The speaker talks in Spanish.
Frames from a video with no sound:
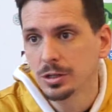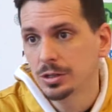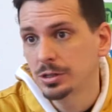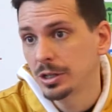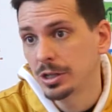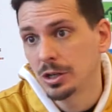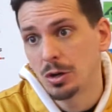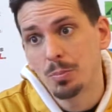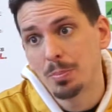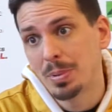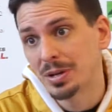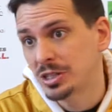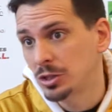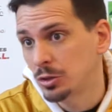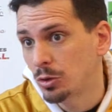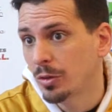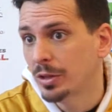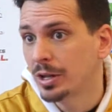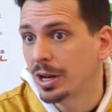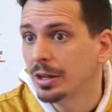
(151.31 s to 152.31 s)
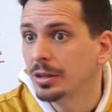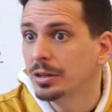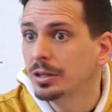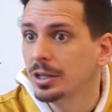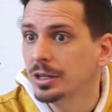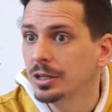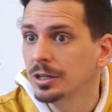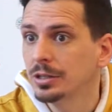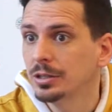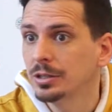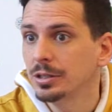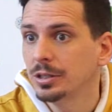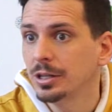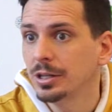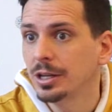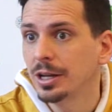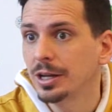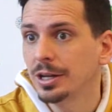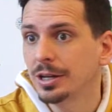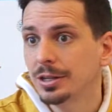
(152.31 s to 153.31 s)
sería un pasito adelante
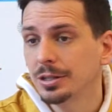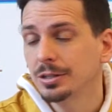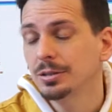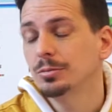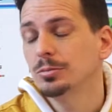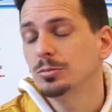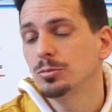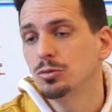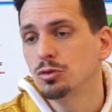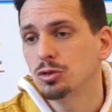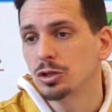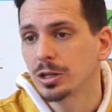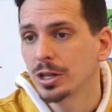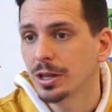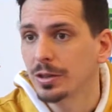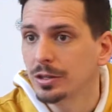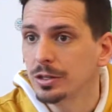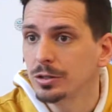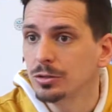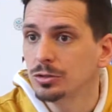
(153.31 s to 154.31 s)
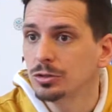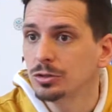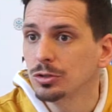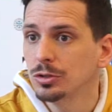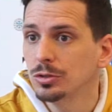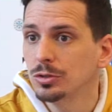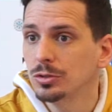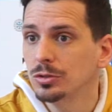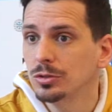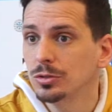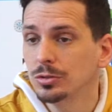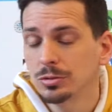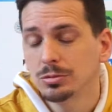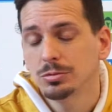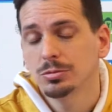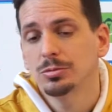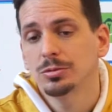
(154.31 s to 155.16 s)
en la búsqueda de nuestro,